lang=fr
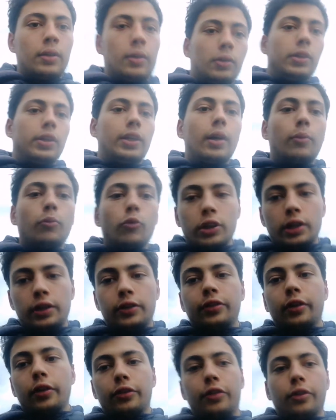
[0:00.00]
Il y a moins de
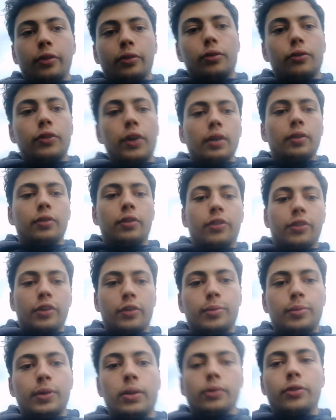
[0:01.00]
licenciés en Auvergne, ça
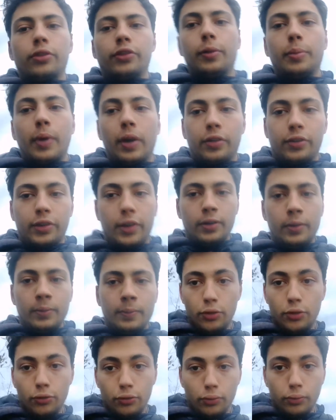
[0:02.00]
s'explique aussi par ça.
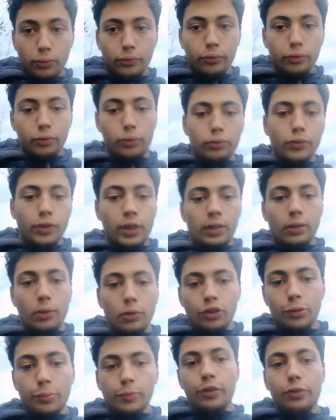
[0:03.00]
Du coup, on se retrouve avec
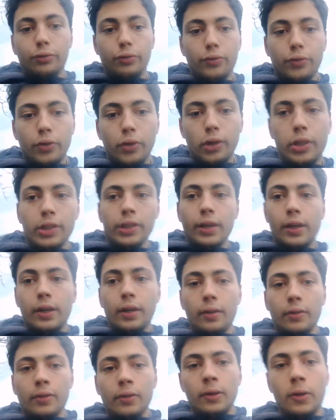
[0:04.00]
le schéma suivant. Il y
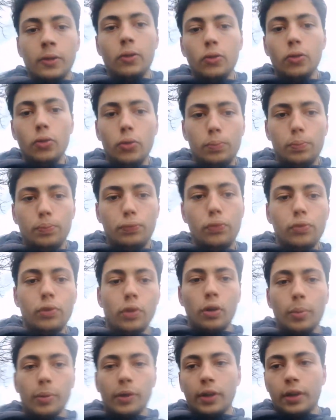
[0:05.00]
a une
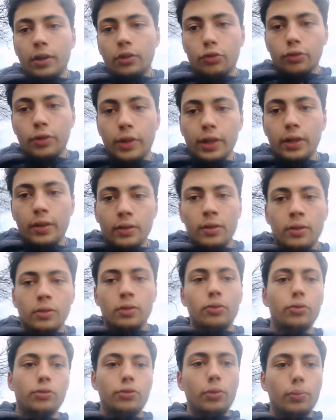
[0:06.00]
poule en pré-régionale,
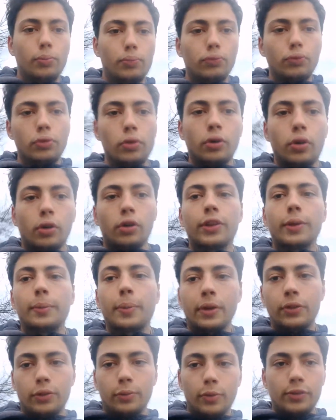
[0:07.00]
deux poules en
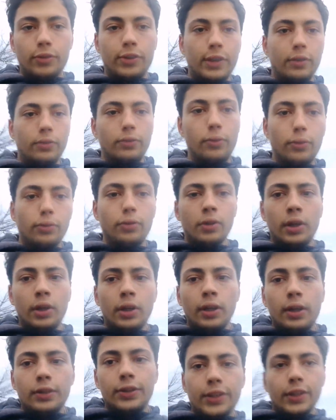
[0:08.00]
départementale 1,
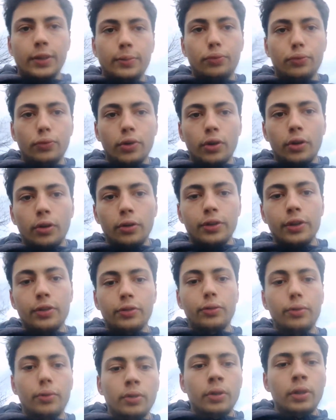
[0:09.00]
quatre poules en
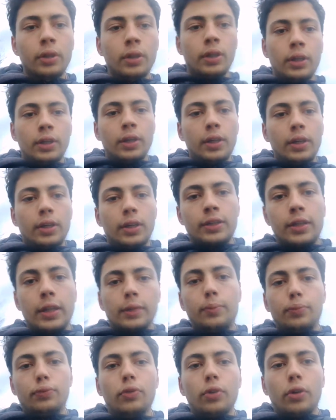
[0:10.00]
D2 et
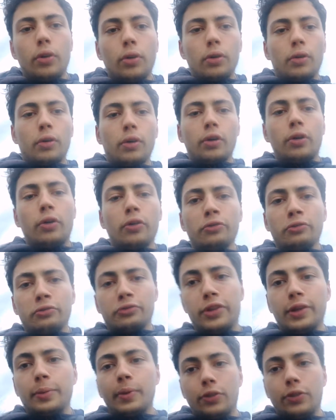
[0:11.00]
quatre poules en
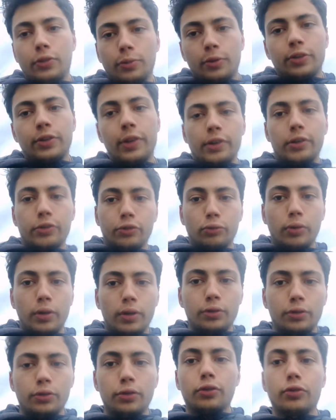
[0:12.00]
départementale
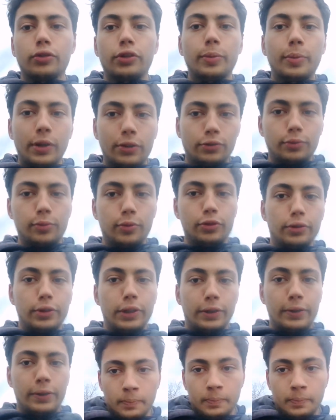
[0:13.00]
3 dans le département de l'Ain.